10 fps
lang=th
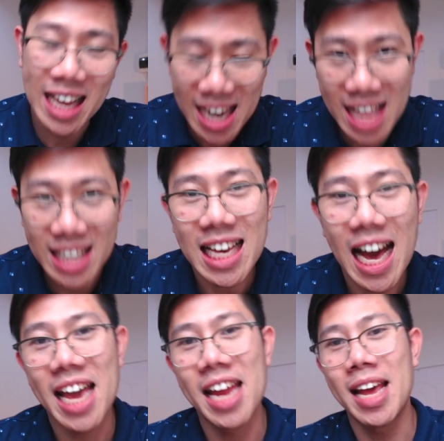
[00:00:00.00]
ขนาดใหญ่
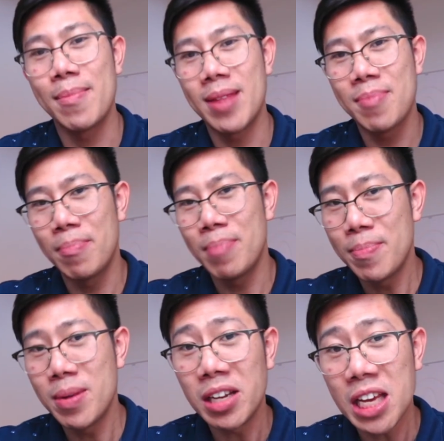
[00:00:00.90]
นะครับ และแบบมี
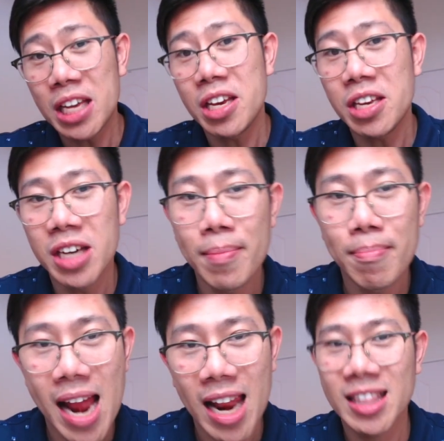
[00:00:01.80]
พื้นที่ที่เยอะ
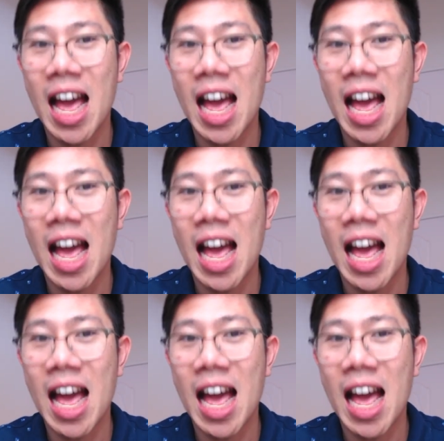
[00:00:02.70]
มากและ